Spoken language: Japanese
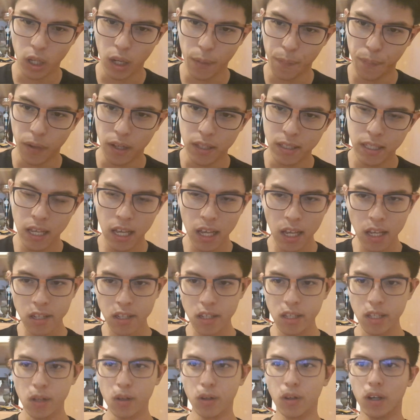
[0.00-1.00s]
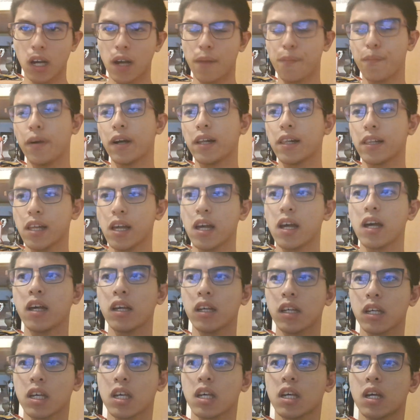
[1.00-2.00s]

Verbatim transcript: やっぱ精神力がやっぱりね、